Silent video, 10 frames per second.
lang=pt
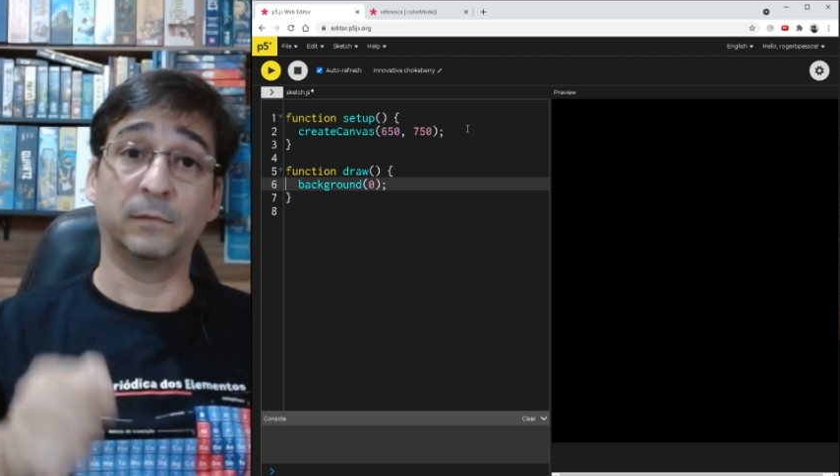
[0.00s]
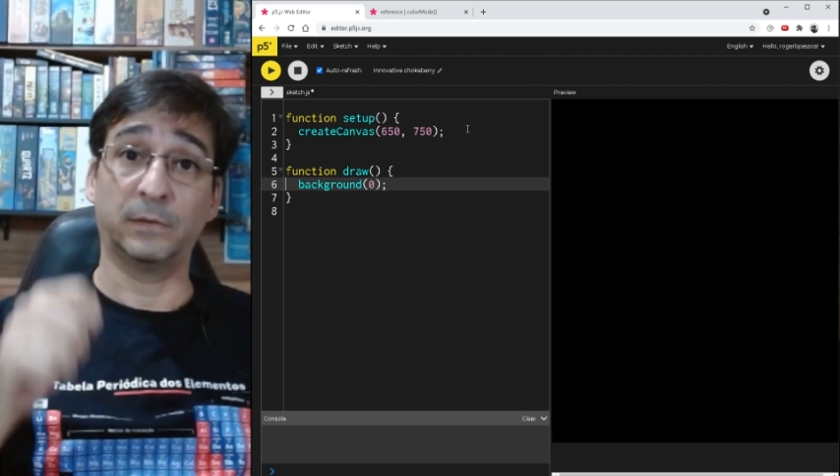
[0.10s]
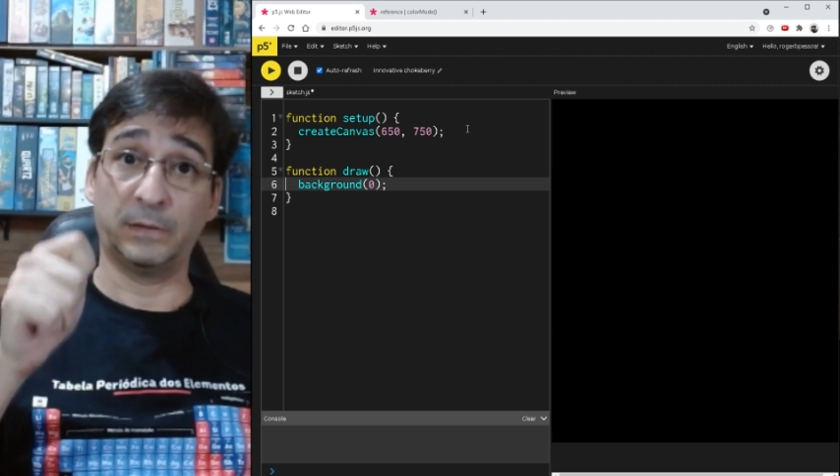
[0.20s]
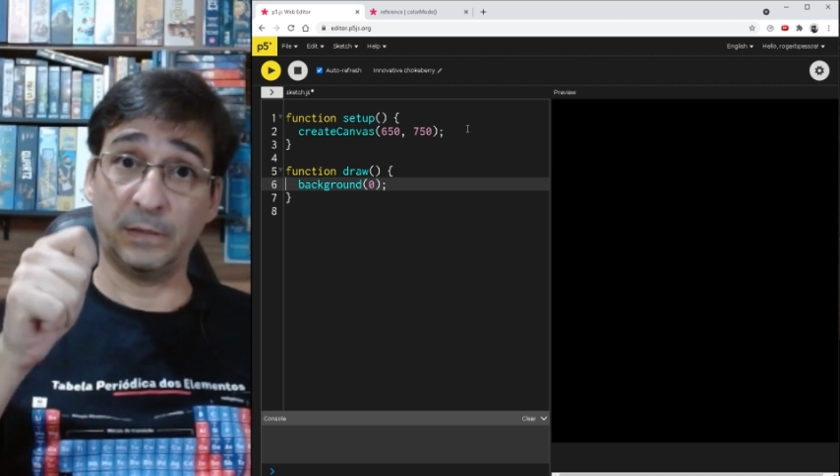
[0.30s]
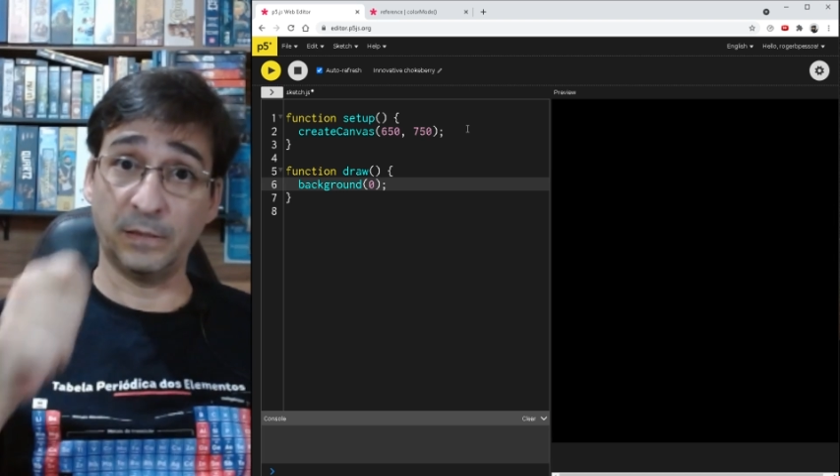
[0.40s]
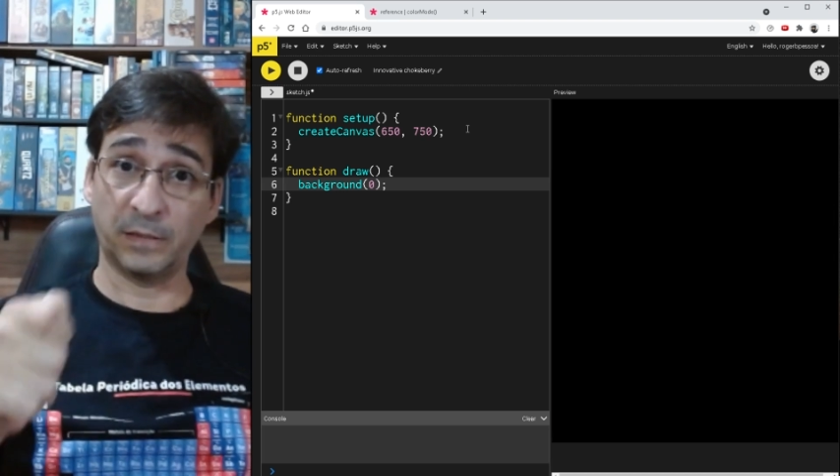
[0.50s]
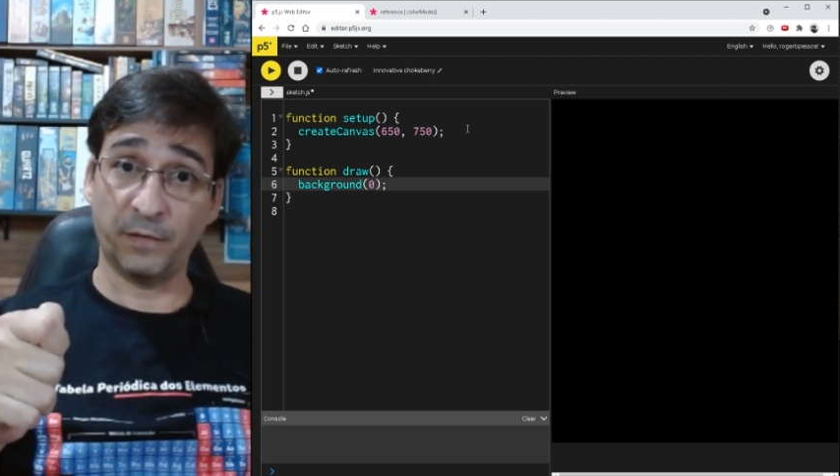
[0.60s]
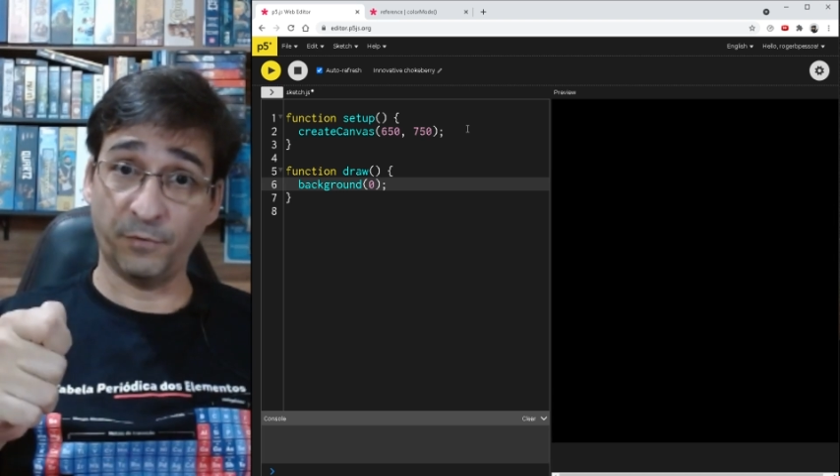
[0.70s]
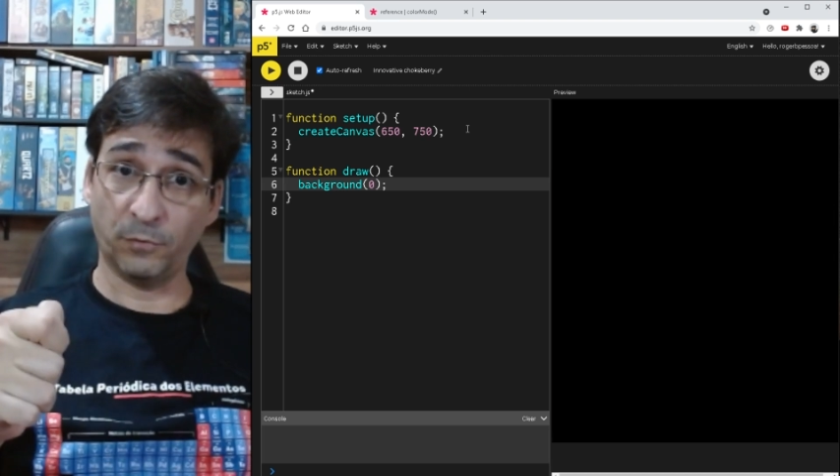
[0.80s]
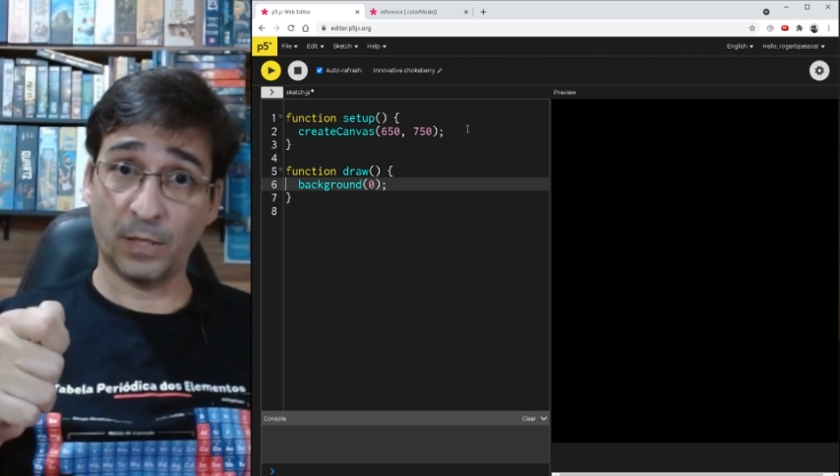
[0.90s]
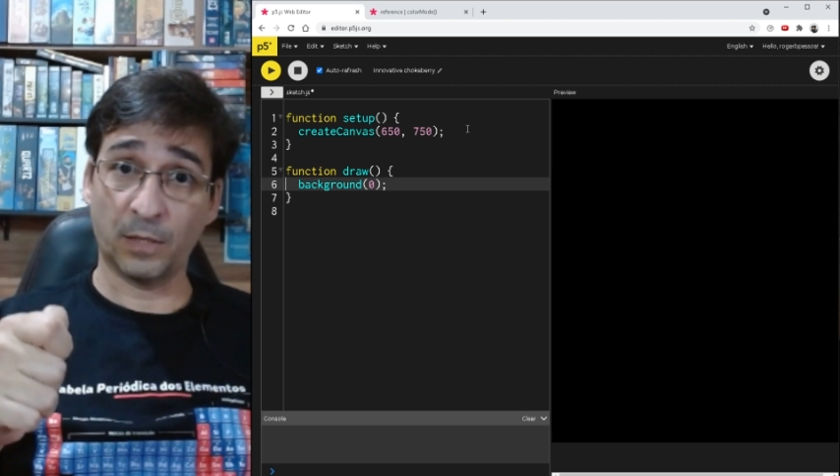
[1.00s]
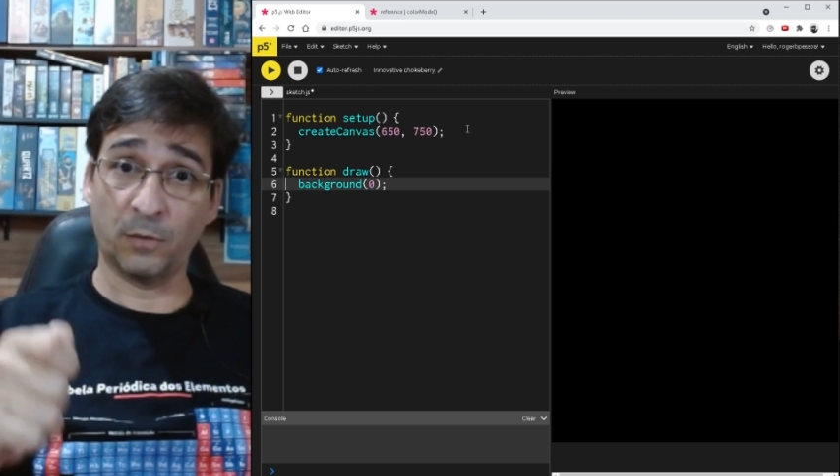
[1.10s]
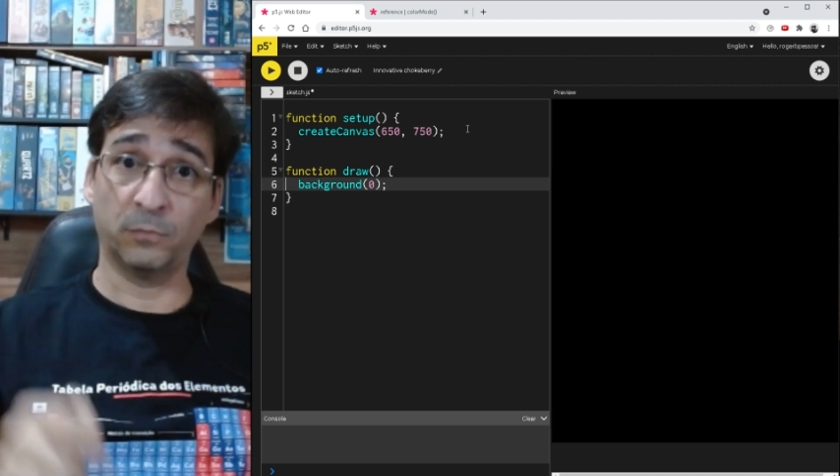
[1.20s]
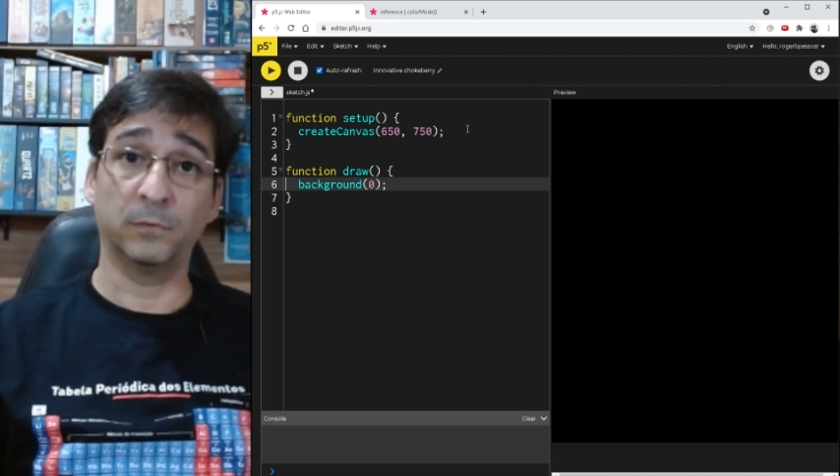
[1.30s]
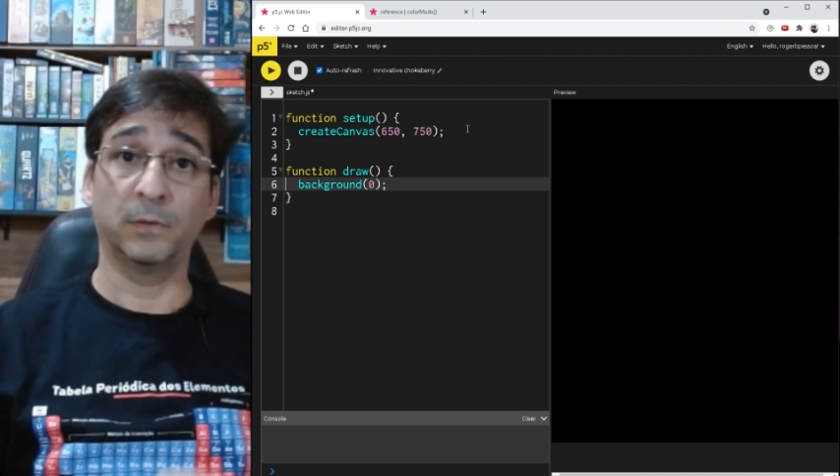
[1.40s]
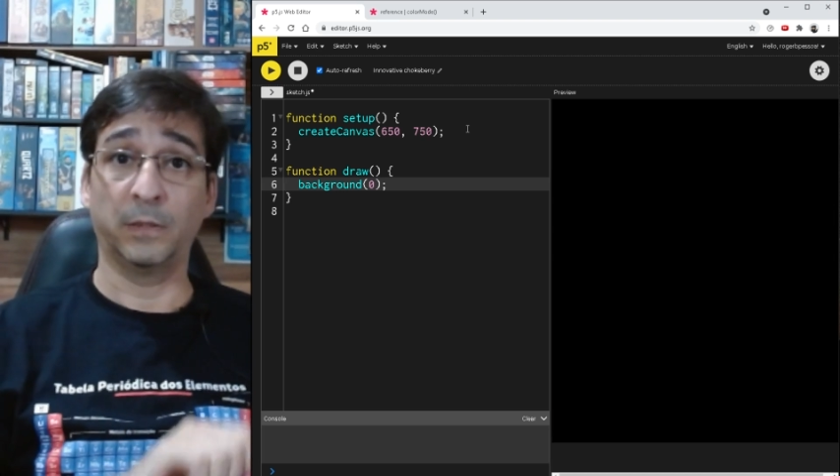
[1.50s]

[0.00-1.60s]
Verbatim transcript: se inscrever no canal,